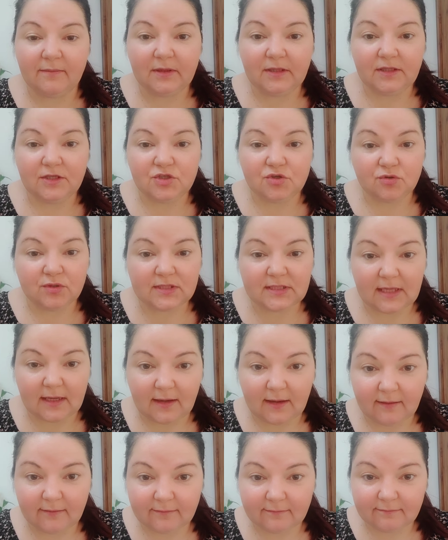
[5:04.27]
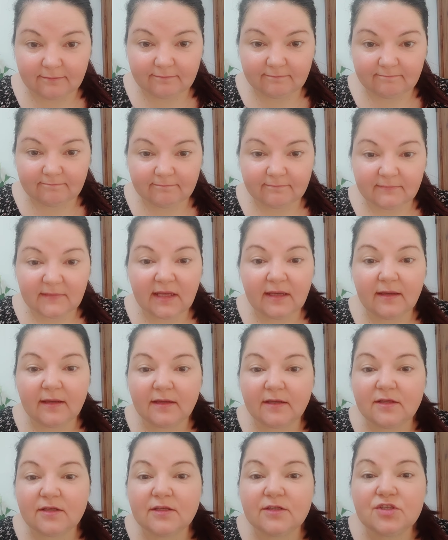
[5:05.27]
mi dice Oksana,
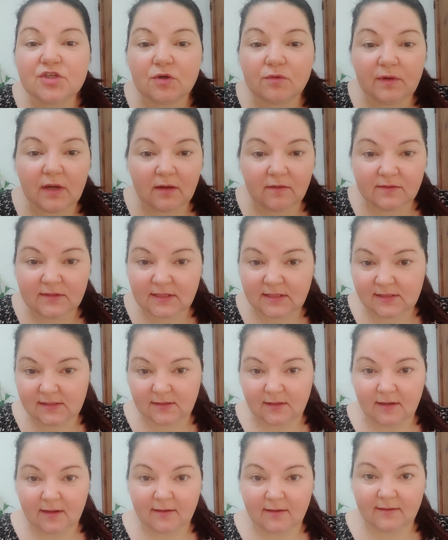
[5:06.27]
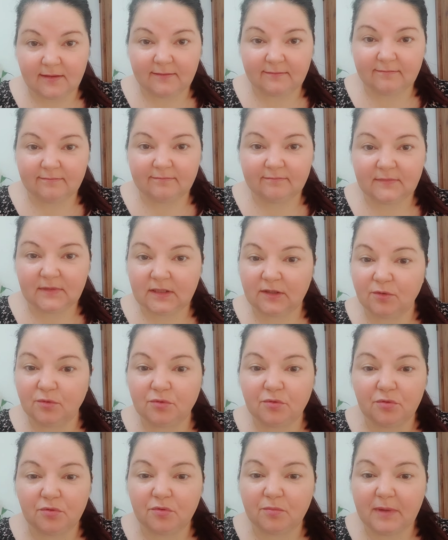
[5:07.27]
eh, c'è una cosa strana, che io
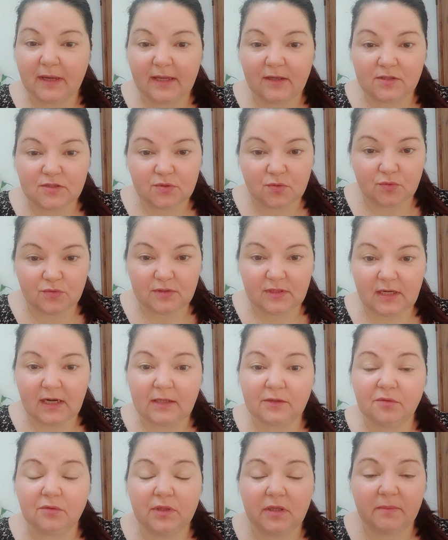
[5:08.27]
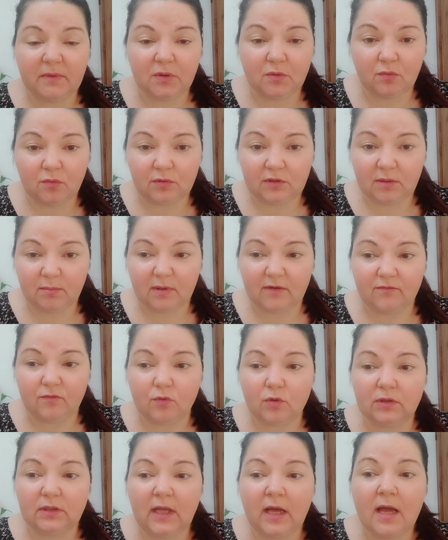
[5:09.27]
non ho mai scontrato nemmeno l'ultima
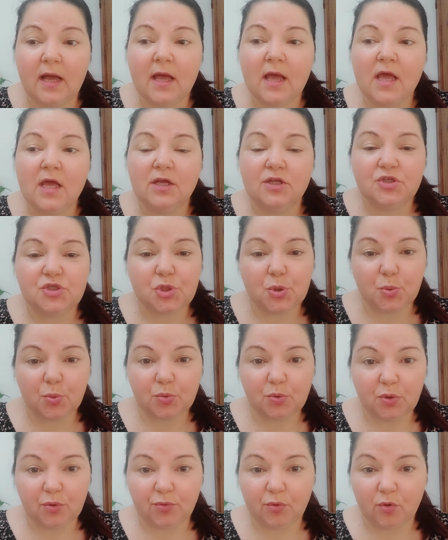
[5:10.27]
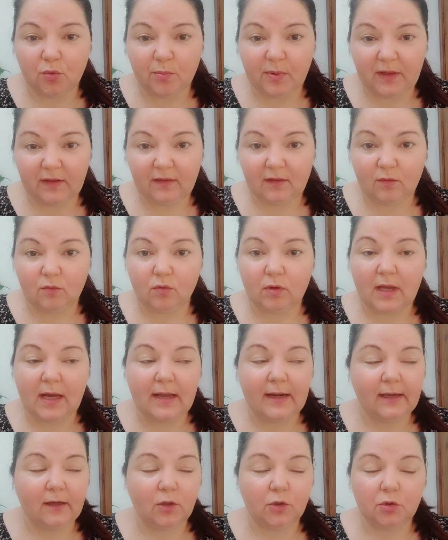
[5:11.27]
volta c'è un nodulo
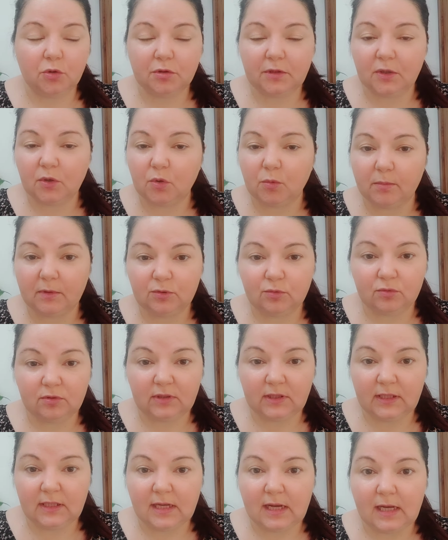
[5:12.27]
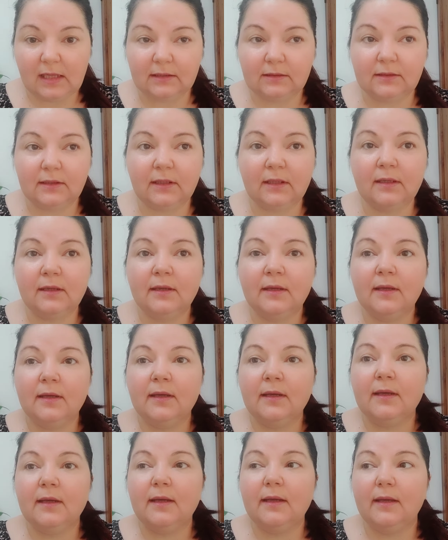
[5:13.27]
particolare che non è come tutti gli altri
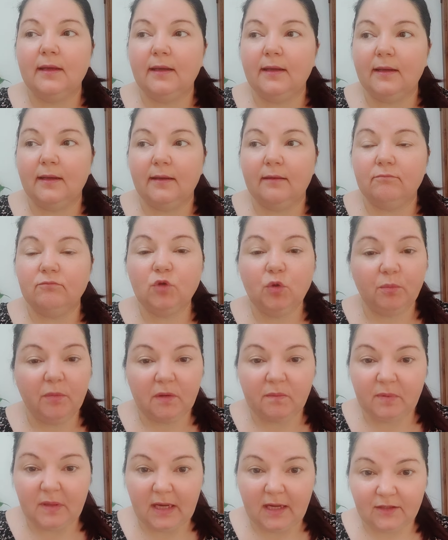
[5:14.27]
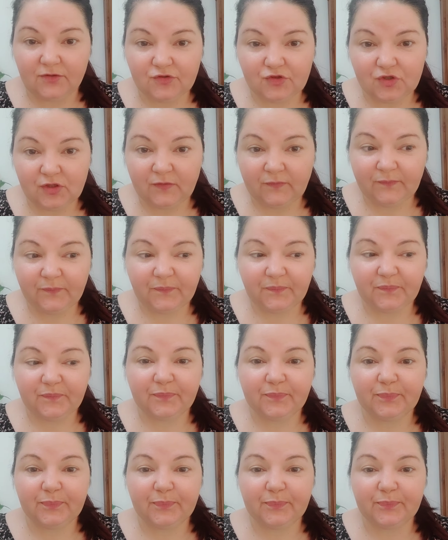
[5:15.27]
eh, non mi piace mh,
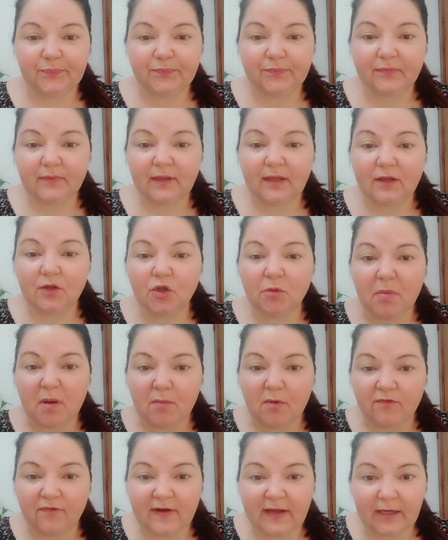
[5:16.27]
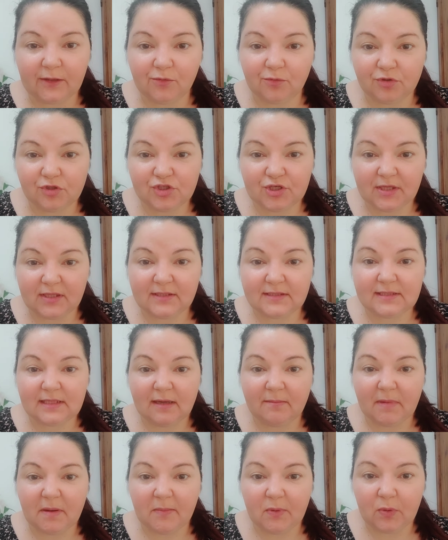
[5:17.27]
mm, e dobbiamo fare
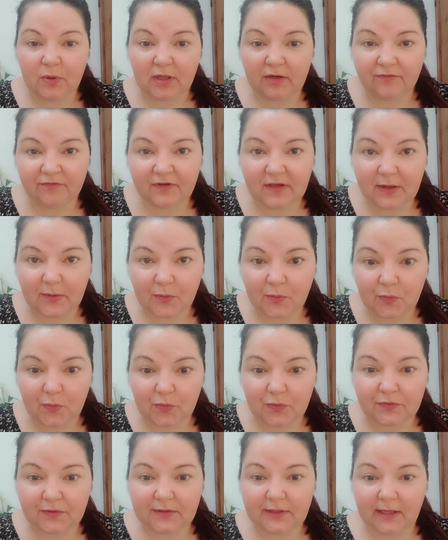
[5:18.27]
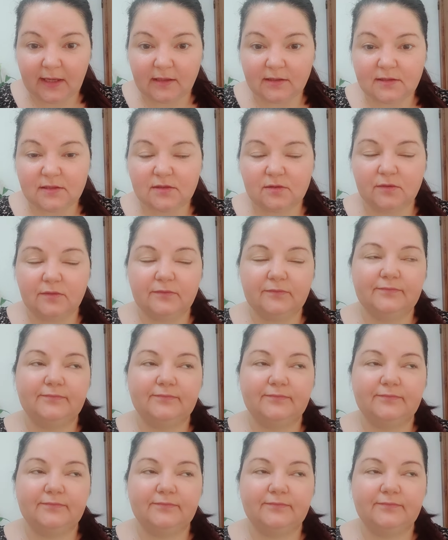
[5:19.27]
d'urgenza mammografia con contrasto